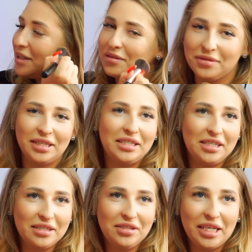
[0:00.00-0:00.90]
Warto tutaj
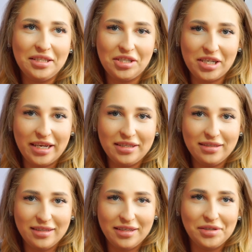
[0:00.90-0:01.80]
jeszcze dodać,
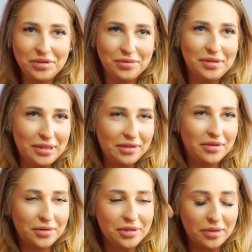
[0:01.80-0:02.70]
że jego studio
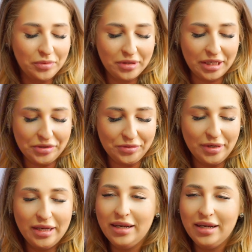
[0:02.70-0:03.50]
znajdowało się na poddaszu.